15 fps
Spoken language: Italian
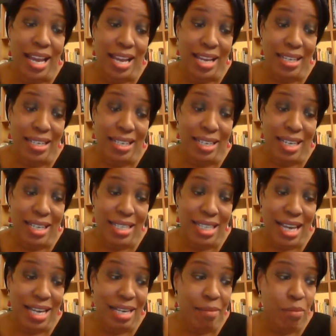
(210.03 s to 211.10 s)
e
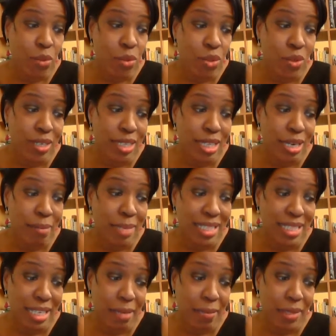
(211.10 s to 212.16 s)
rilassare i muscoli della
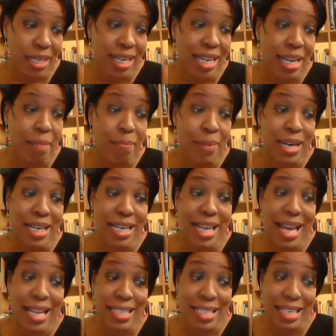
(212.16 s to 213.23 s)
mandibola e
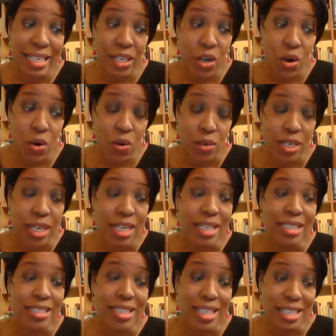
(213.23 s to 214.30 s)
parlate con
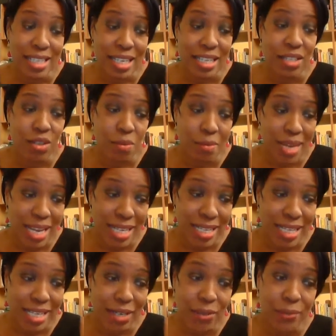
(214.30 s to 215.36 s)
dentista o
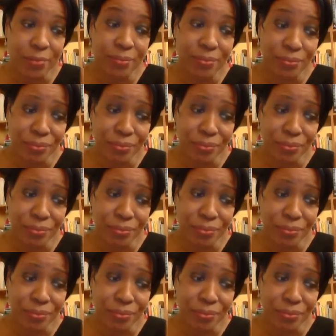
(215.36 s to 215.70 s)
medico